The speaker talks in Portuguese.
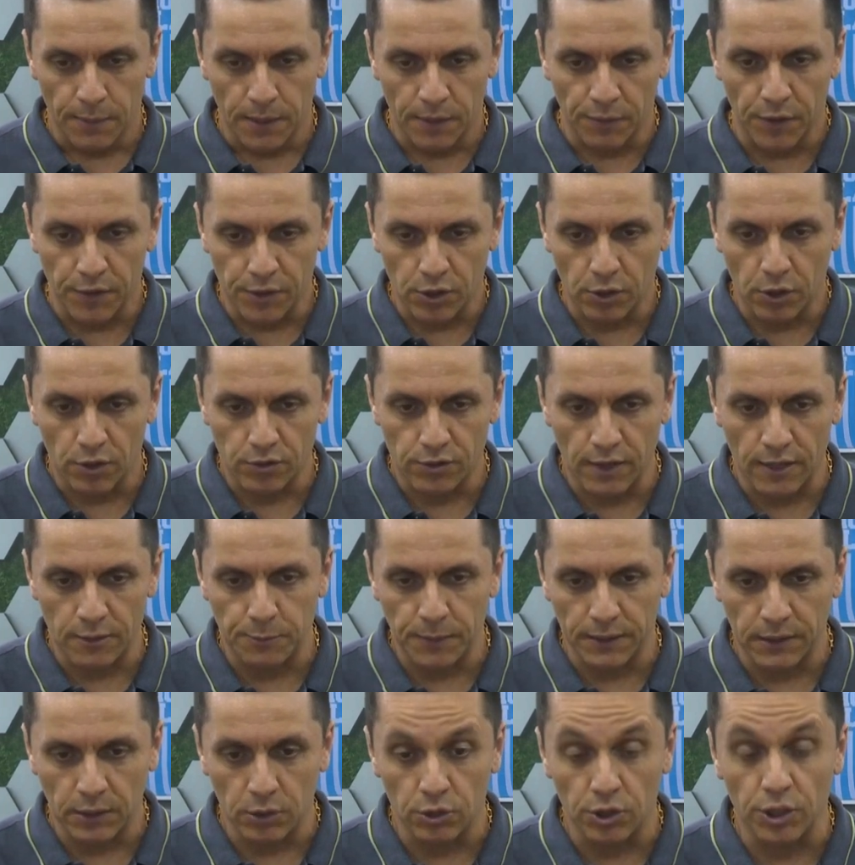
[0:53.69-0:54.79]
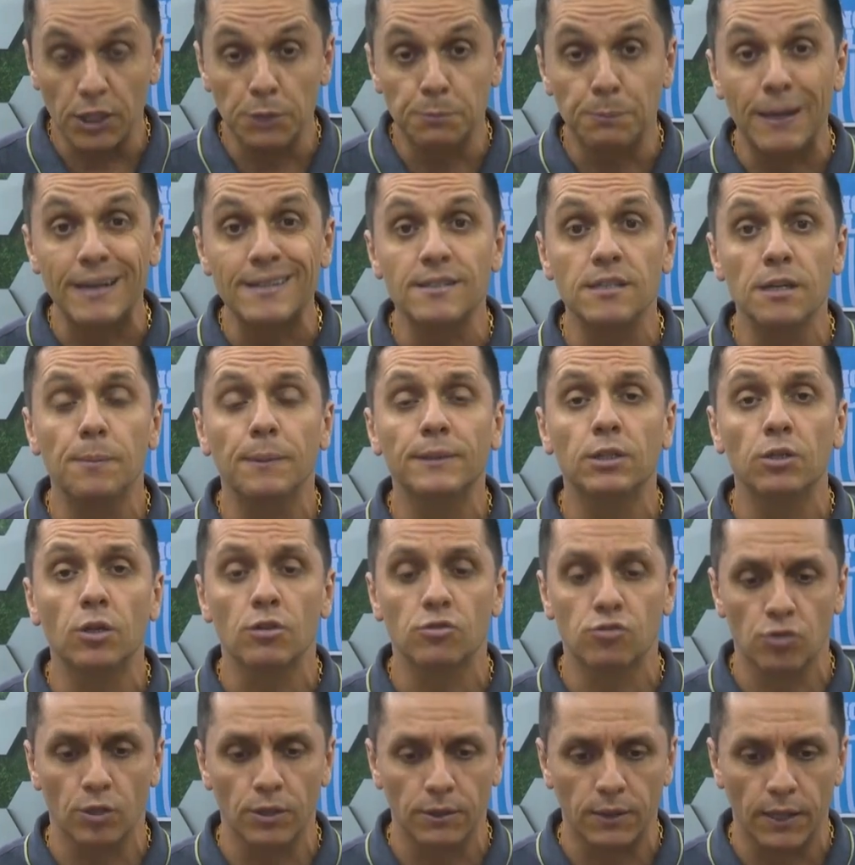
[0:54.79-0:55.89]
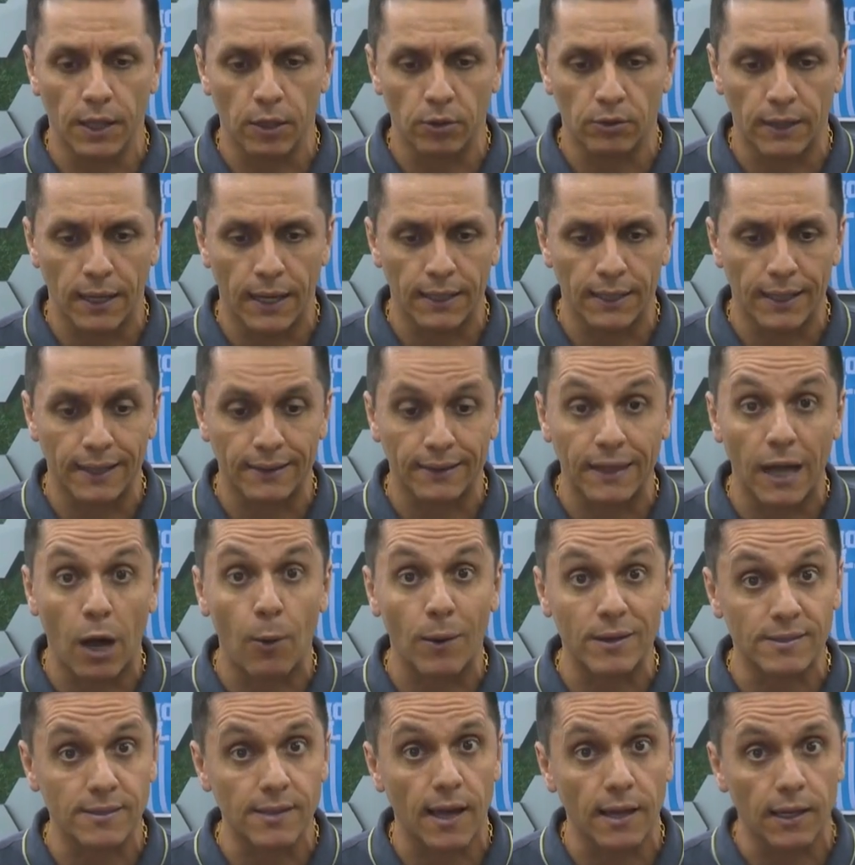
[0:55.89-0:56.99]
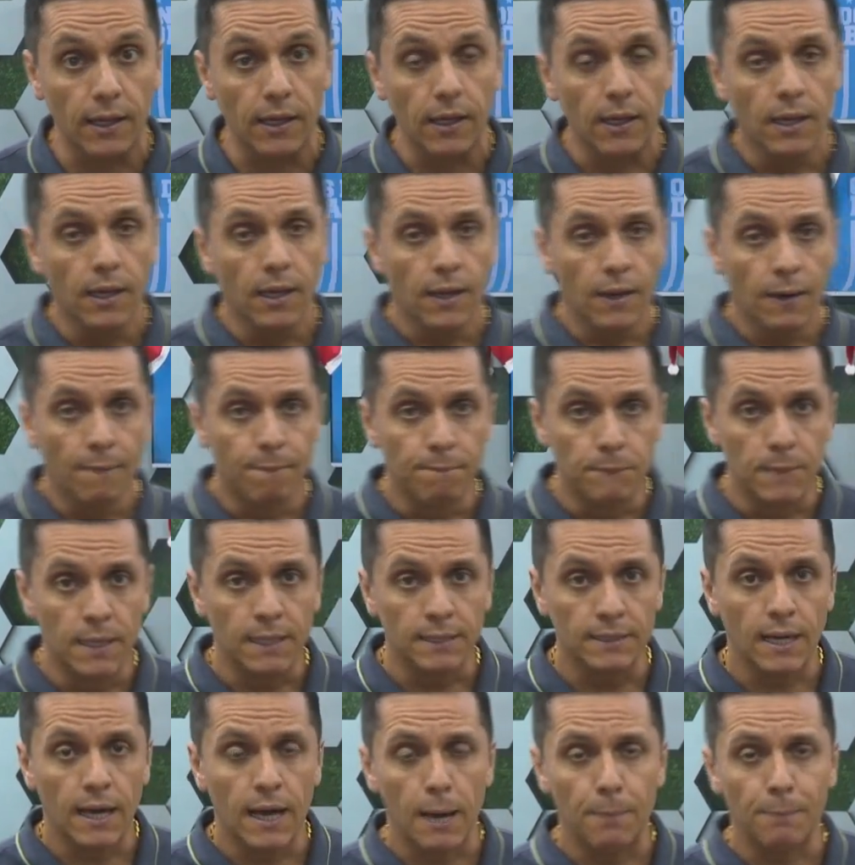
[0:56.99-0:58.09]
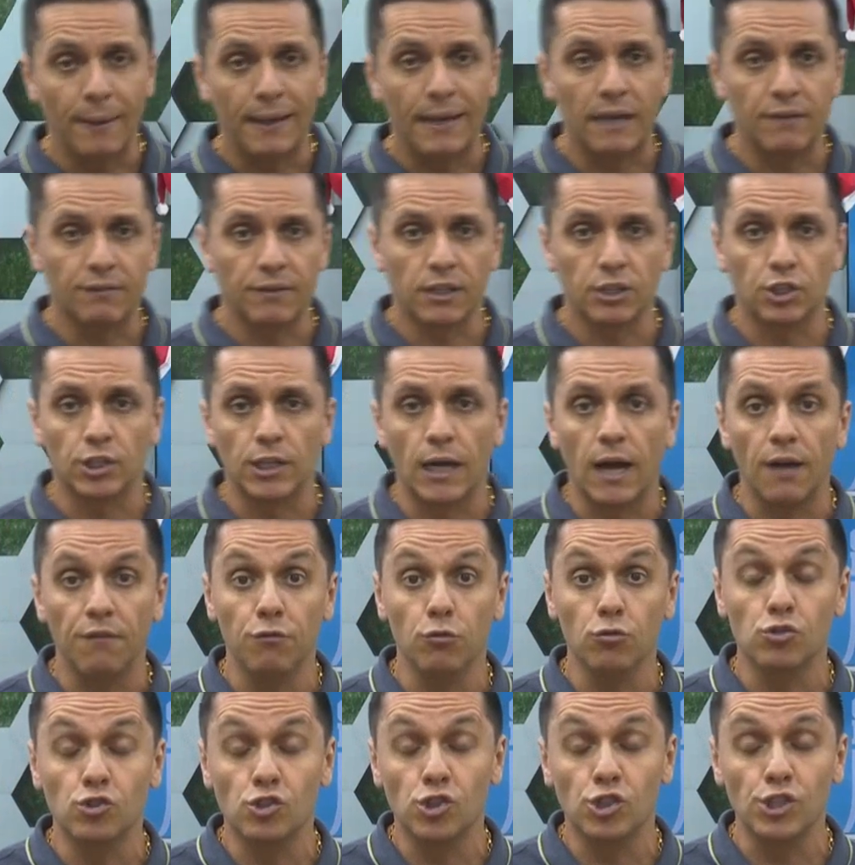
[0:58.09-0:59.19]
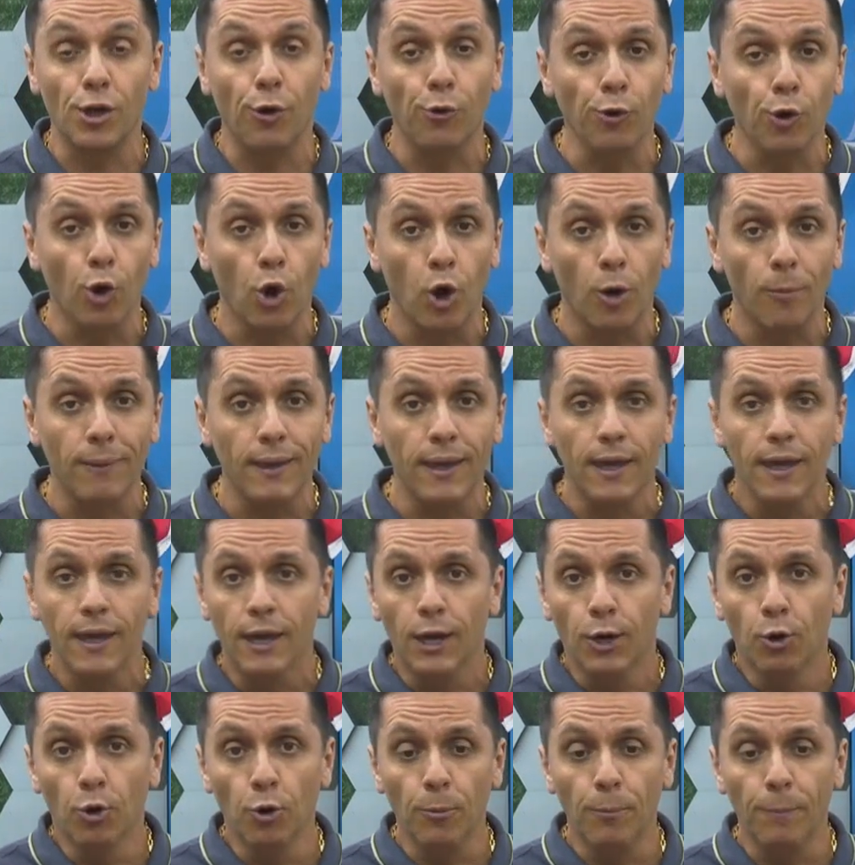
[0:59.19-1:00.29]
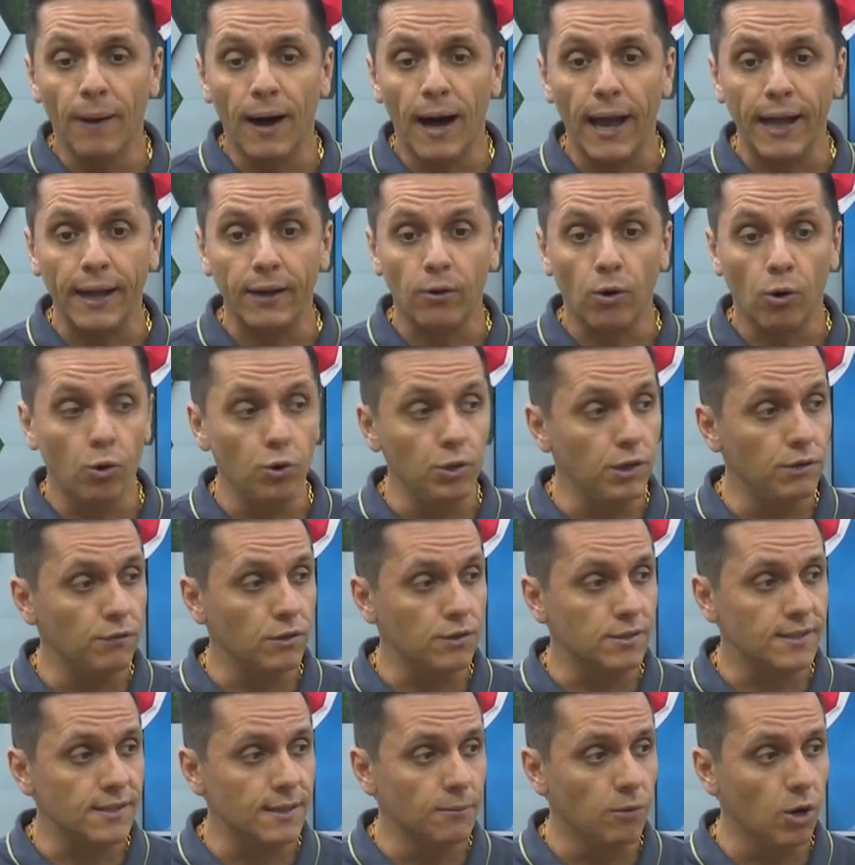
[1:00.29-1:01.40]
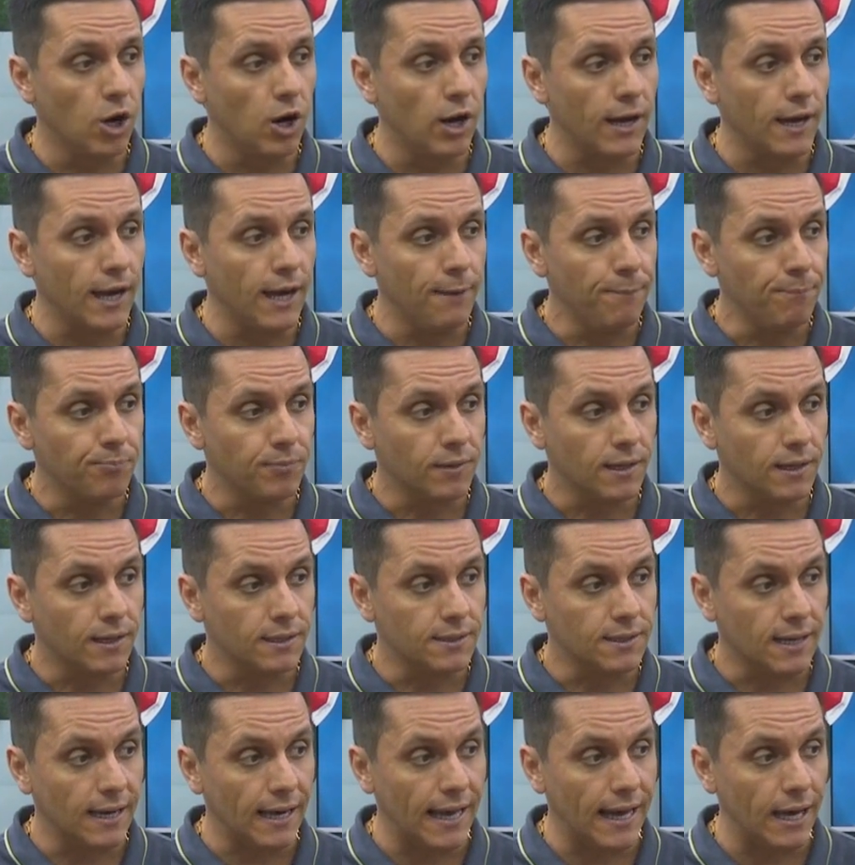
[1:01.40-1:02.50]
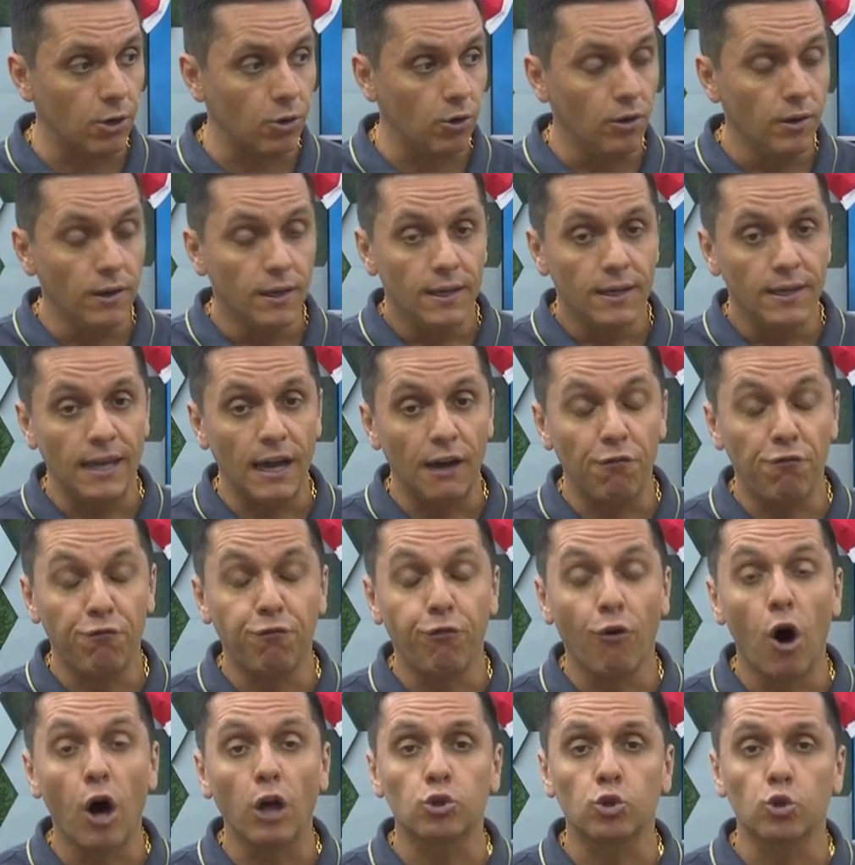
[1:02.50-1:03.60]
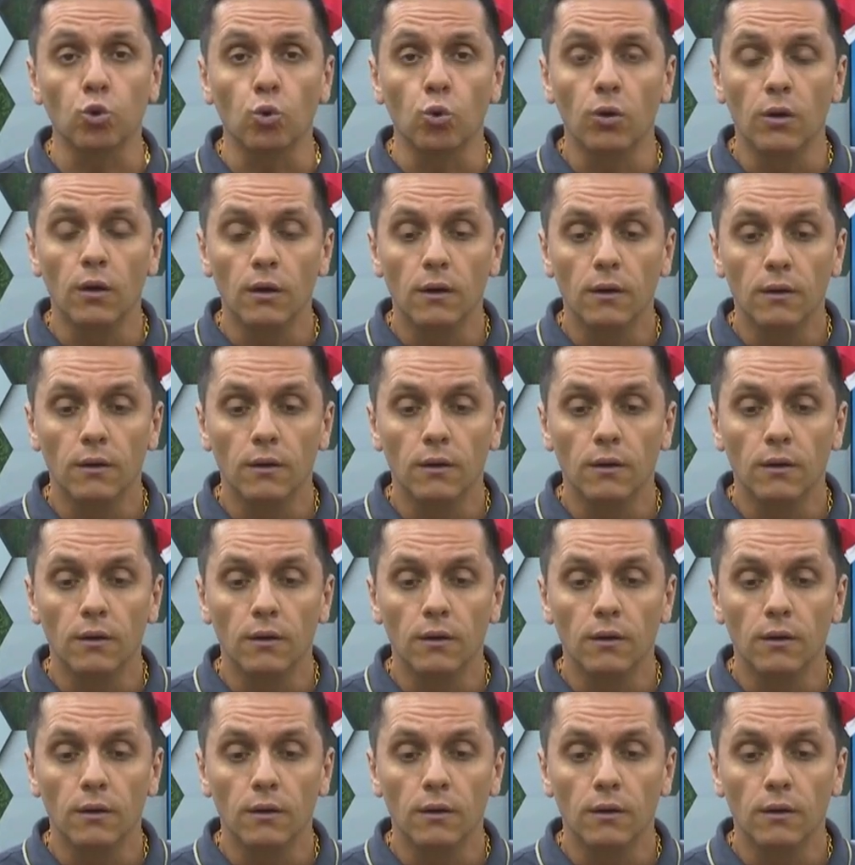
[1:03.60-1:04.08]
para você, nosso telespectador. Gente, participa do nosso sorteio, tá? Natal Açaí, Manda a palavra-chave, o seu nome, o bairro onde você mora, claro, e a foto